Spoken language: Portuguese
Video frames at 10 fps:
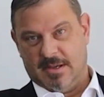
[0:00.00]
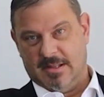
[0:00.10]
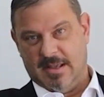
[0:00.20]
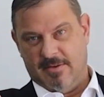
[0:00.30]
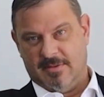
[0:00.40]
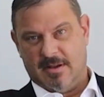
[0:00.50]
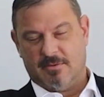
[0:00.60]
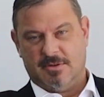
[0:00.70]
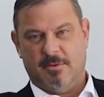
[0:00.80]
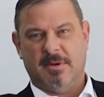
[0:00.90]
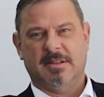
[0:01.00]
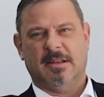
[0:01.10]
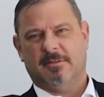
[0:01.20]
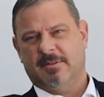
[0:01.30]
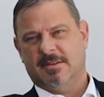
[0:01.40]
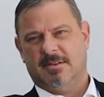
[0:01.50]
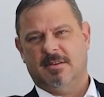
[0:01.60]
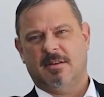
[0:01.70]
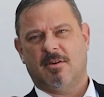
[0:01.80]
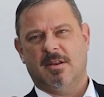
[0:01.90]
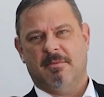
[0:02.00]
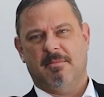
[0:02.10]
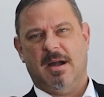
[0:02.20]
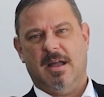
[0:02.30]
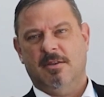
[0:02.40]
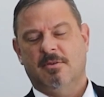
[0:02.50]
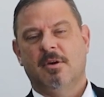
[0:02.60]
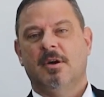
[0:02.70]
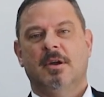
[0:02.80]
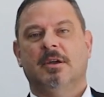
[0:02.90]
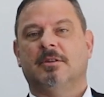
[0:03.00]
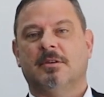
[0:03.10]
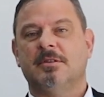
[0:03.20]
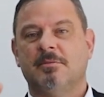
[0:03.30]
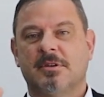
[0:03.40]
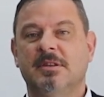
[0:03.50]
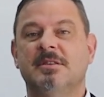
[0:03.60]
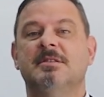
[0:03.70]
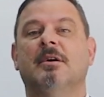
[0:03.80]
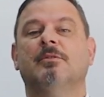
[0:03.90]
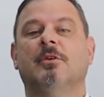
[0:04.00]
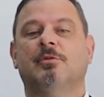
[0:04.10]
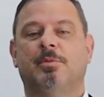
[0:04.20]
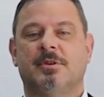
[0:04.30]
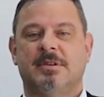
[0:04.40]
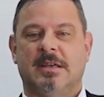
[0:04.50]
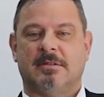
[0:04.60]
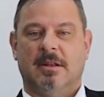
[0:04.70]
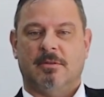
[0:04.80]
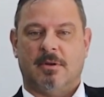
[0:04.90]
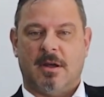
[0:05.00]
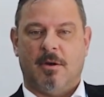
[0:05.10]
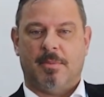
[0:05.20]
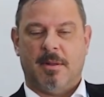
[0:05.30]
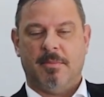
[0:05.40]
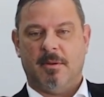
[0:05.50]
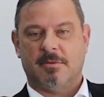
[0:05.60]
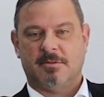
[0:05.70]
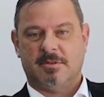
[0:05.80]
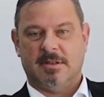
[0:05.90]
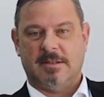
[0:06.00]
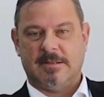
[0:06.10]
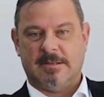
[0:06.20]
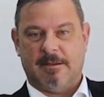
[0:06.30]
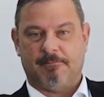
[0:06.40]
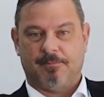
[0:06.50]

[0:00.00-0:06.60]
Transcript: que deve estar com seu mandato vencendo agora em maio. Então nós temos que iniciar um novo processo eleitoral para membros do CTC.